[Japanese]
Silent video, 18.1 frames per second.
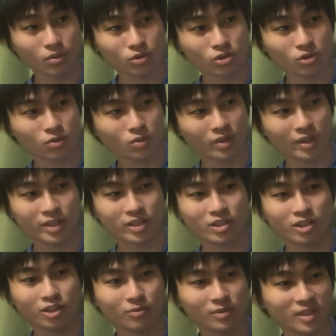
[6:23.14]
そっちの方がいいん
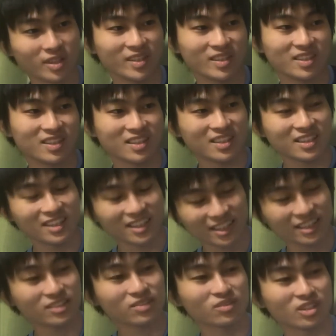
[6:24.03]
じゃねみたいな
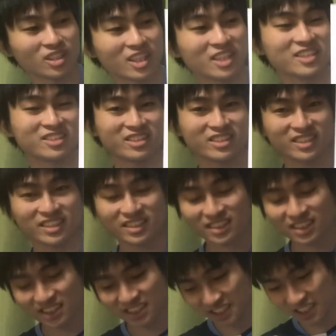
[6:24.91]
はいそんな感じで
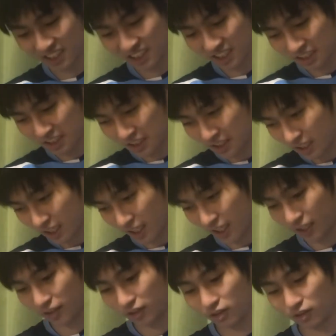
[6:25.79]
すは
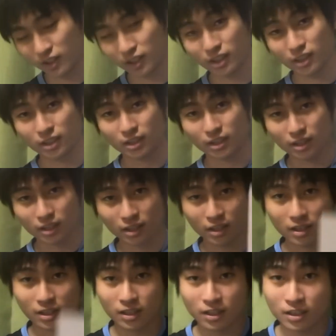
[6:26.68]
いというわけで
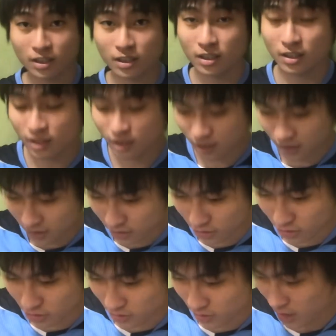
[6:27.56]
以
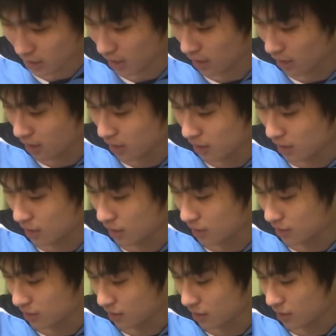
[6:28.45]
上で、えー、
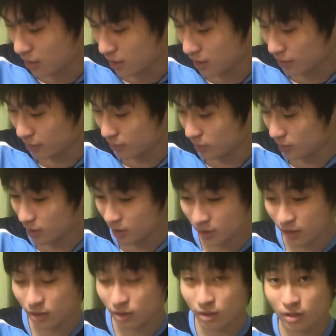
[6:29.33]
朝日杯のね
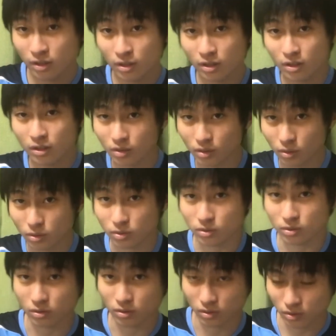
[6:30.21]
予想
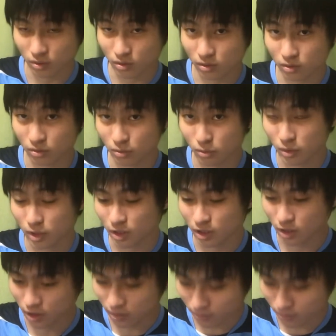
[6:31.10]
の動画にな